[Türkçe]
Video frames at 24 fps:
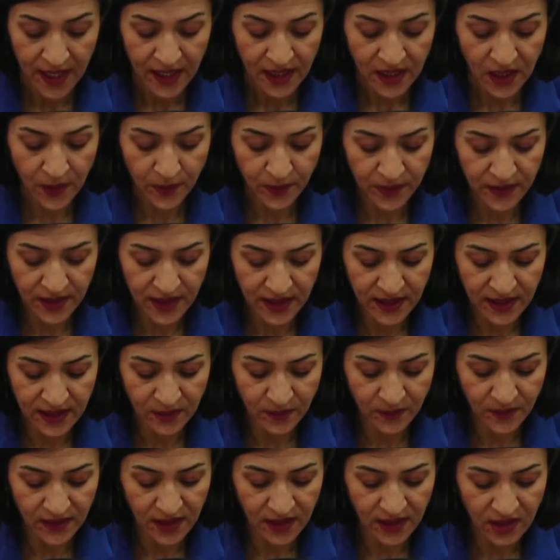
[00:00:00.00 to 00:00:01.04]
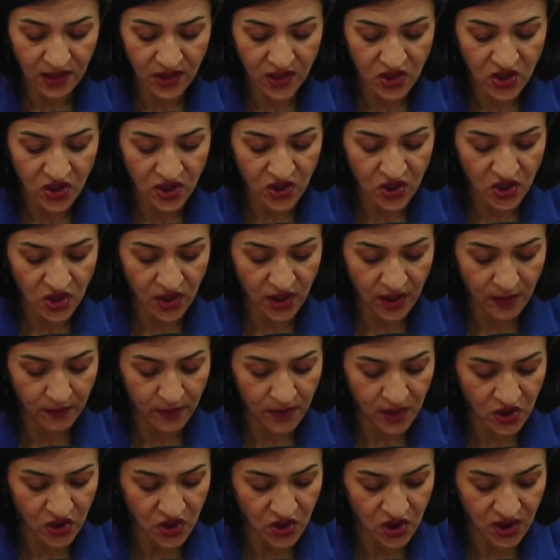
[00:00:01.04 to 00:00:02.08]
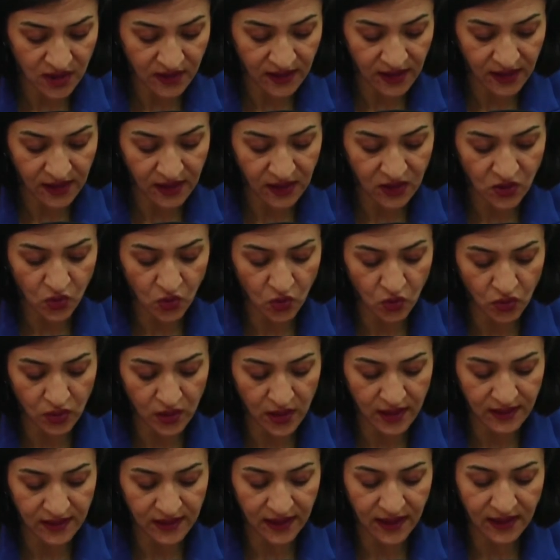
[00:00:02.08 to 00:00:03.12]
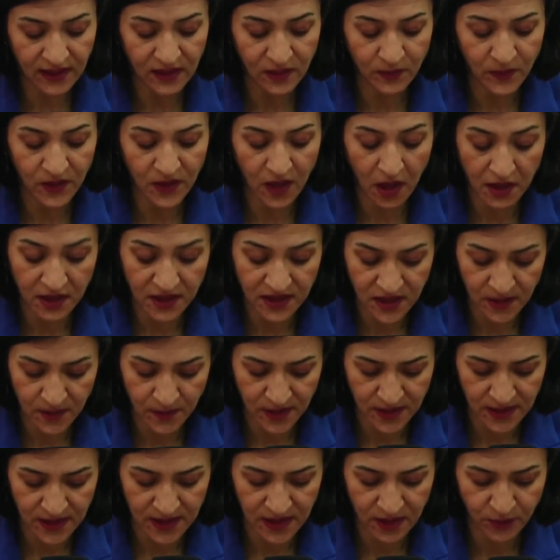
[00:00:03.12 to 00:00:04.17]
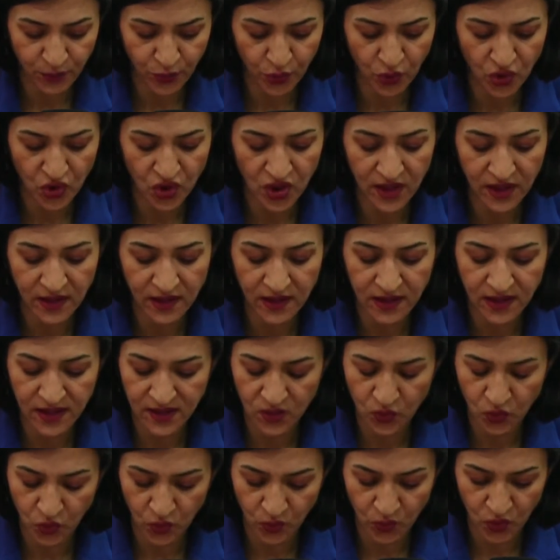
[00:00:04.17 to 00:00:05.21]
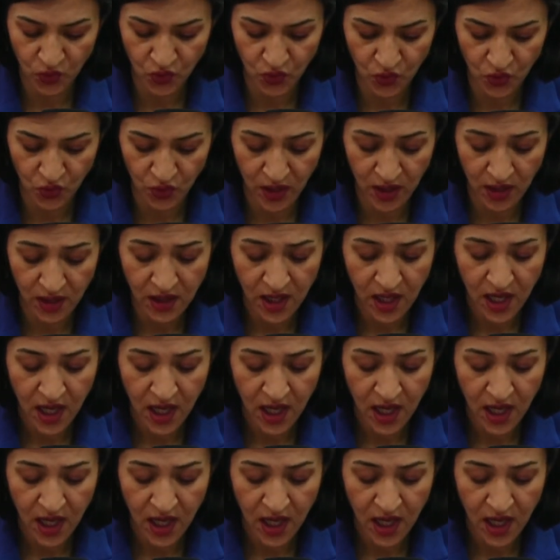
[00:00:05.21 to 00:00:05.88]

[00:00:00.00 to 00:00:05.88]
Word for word: Yapı denetiminde karşılaşılan başlıca teknik sorunlar denetimin aksaması, projeler arası uyumsuzluklar,